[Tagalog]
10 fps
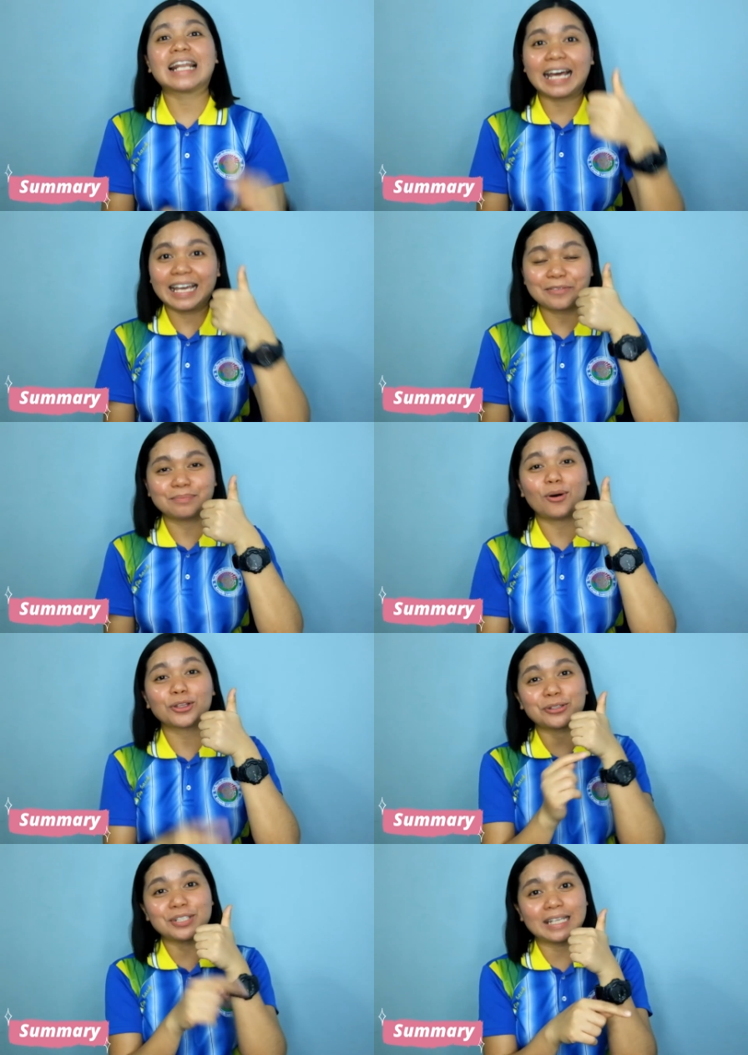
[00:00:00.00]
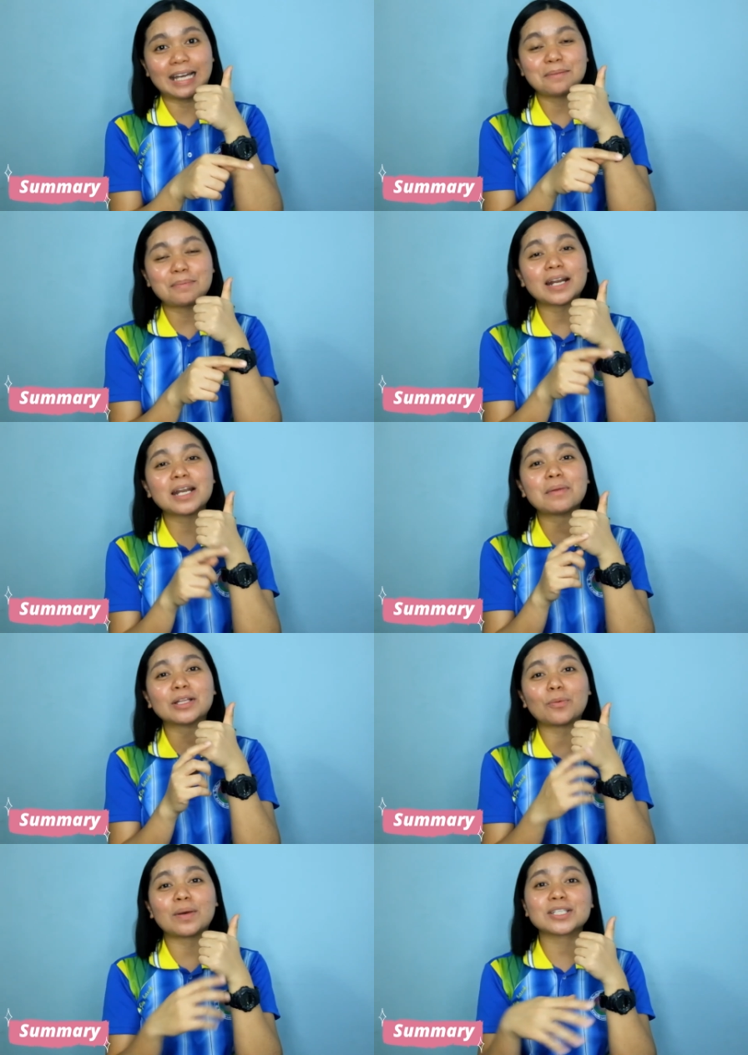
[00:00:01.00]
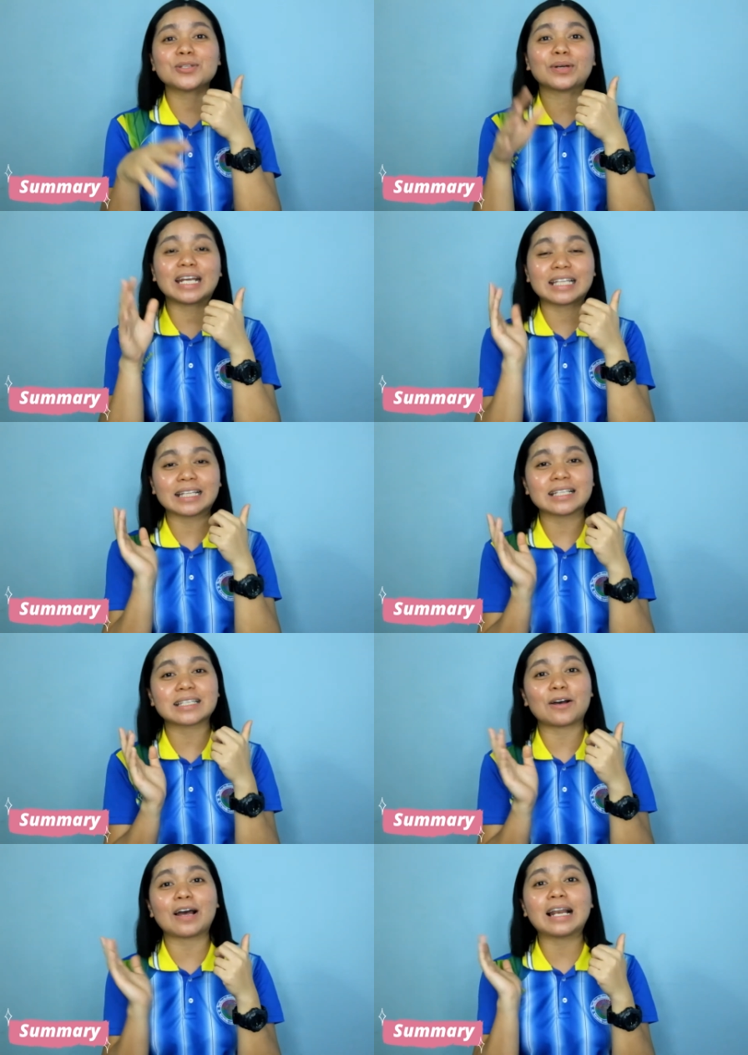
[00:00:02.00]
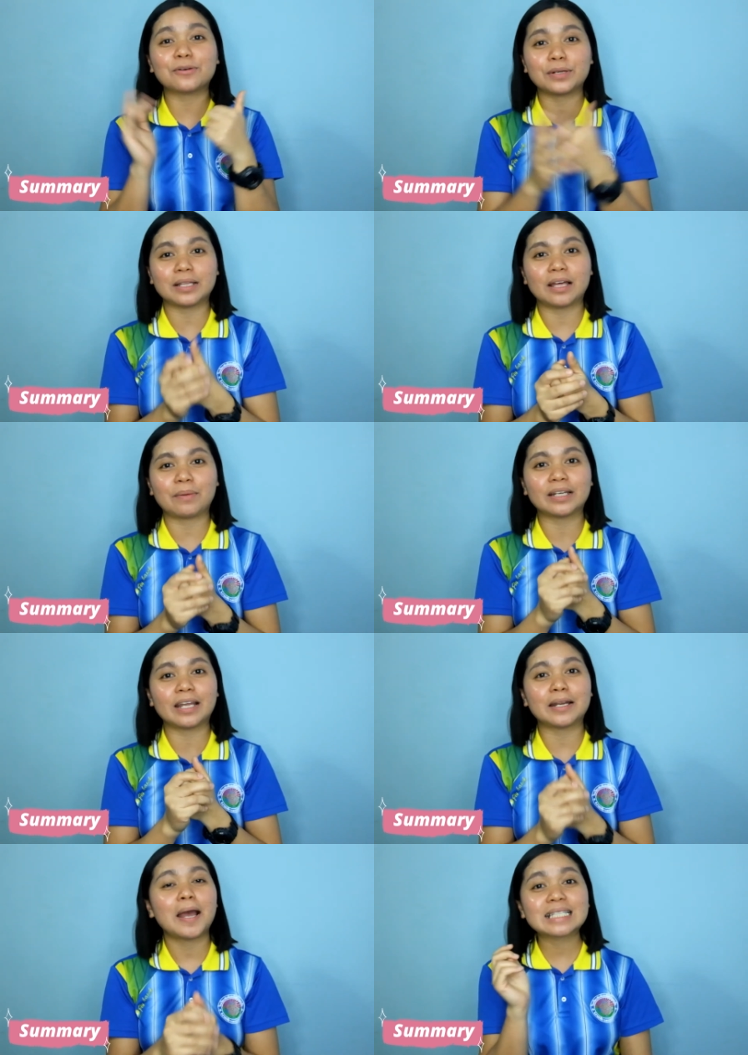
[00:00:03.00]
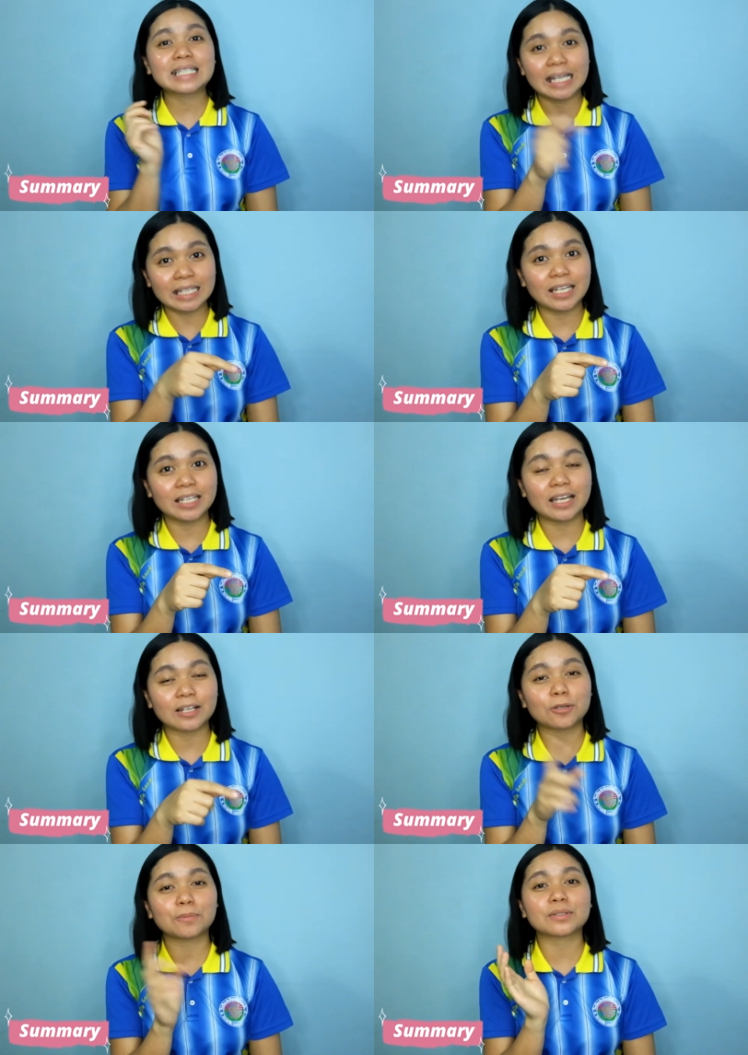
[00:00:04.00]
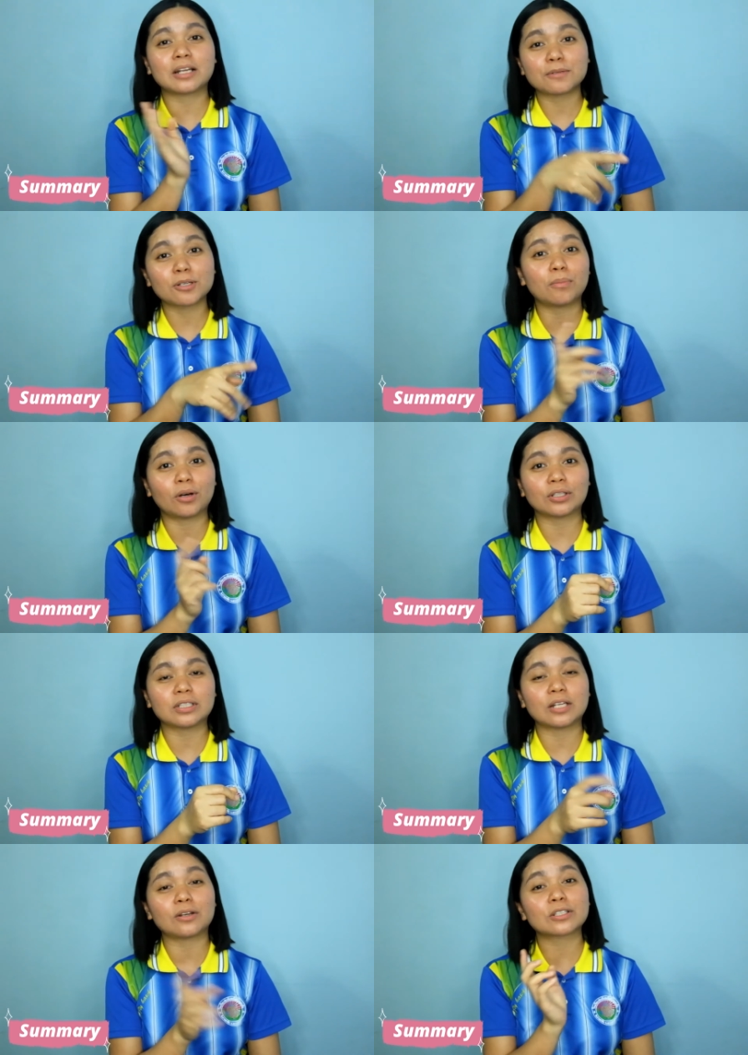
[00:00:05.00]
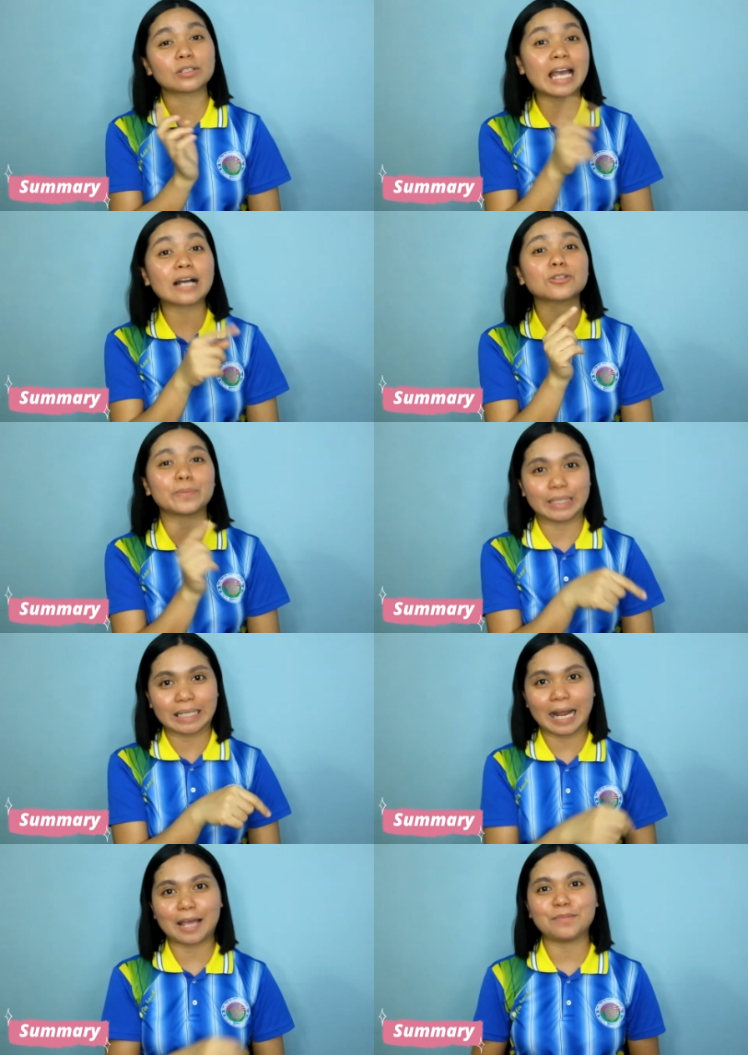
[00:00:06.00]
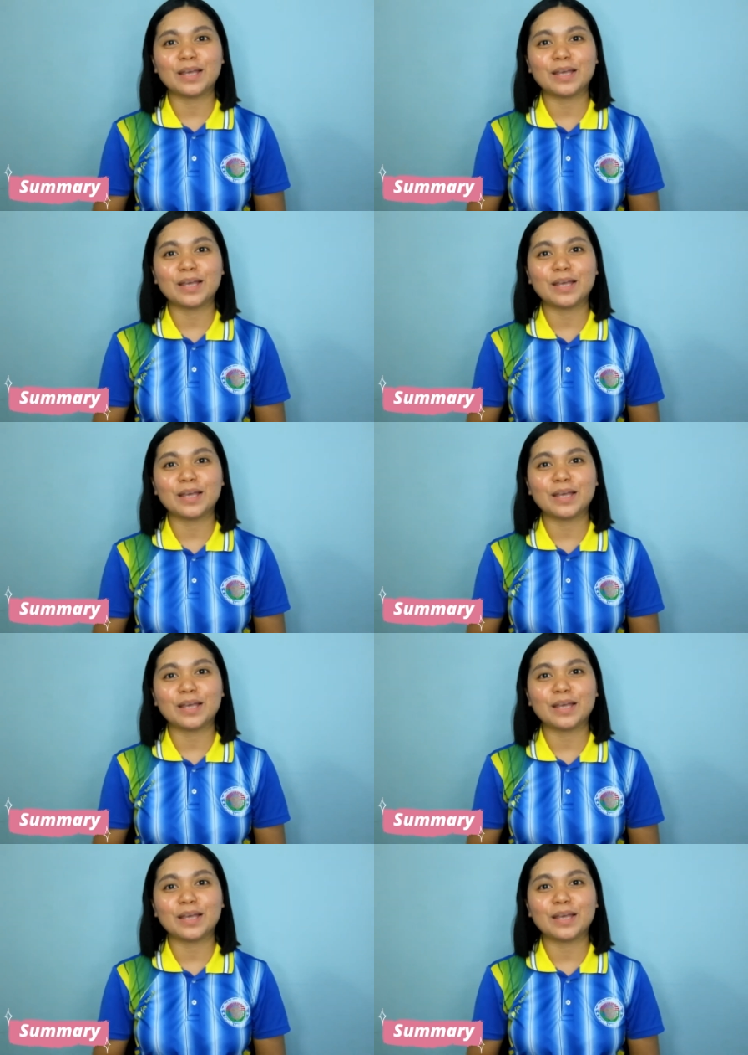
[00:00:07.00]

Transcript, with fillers: like button dyan para naman tumas yung rate natin sa algorithm and then please click na din yung subscription button dyan, yung, yung subscribe.